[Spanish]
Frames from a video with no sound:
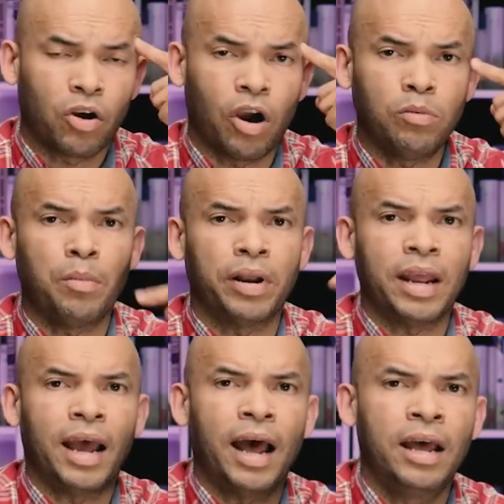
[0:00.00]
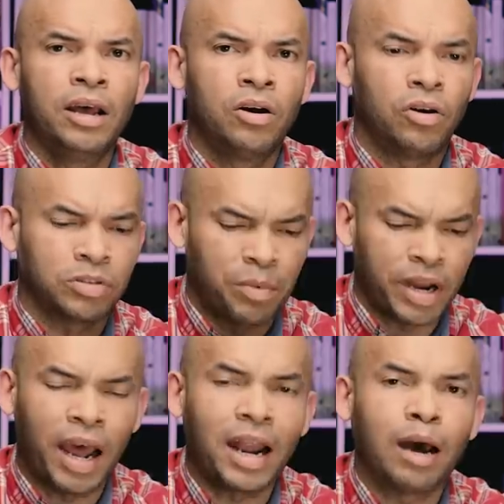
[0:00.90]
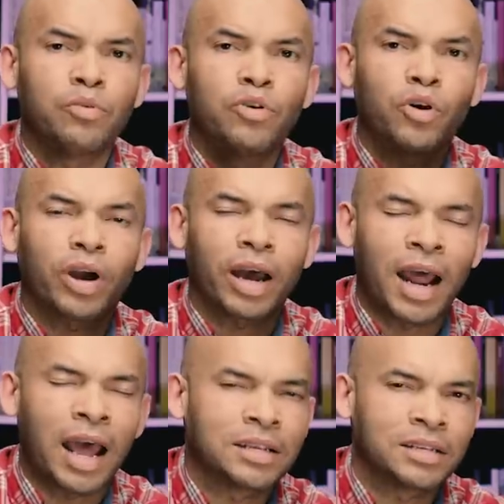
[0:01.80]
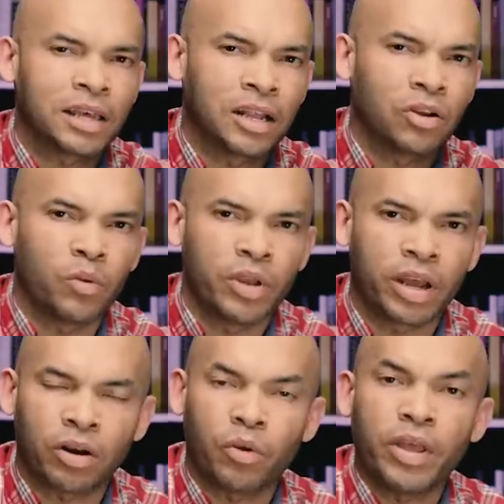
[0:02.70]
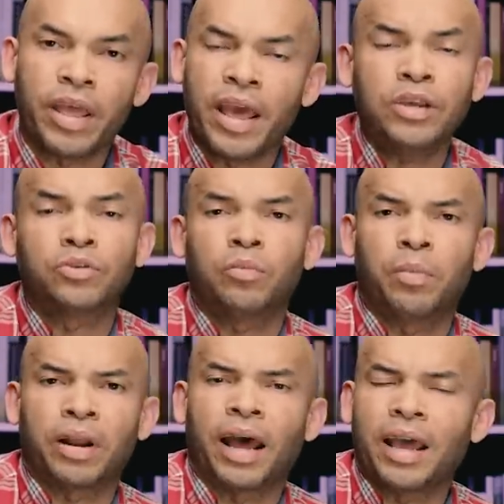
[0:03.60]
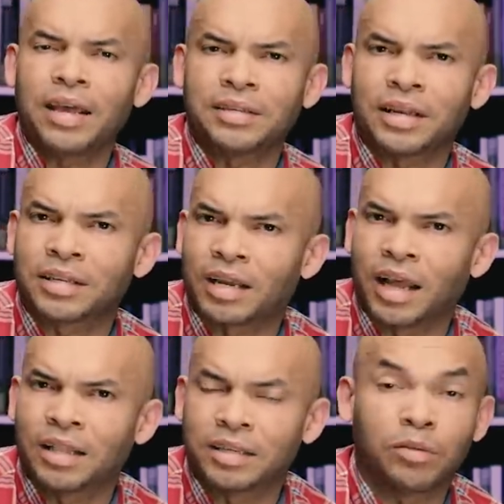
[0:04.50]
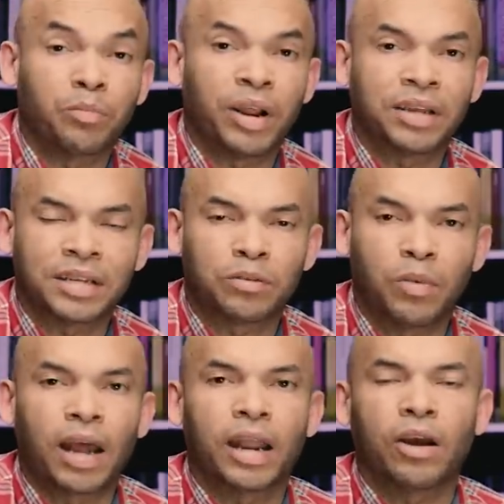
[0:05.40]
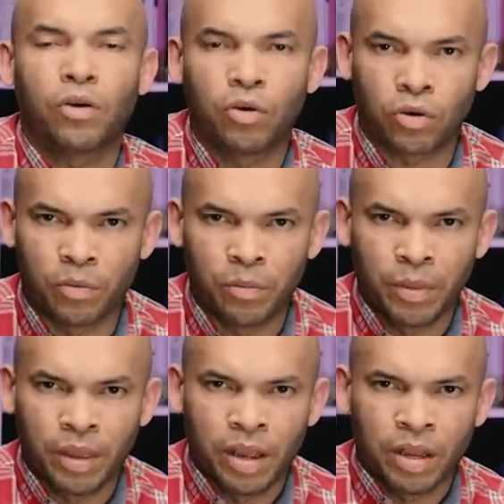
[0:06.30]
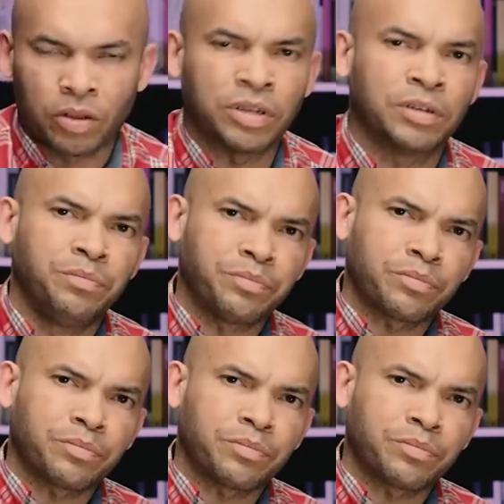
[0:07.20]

cómo maneja o se maneja la burocracia del gobierno y eso para esas grandes empresas vale oro. Entonces,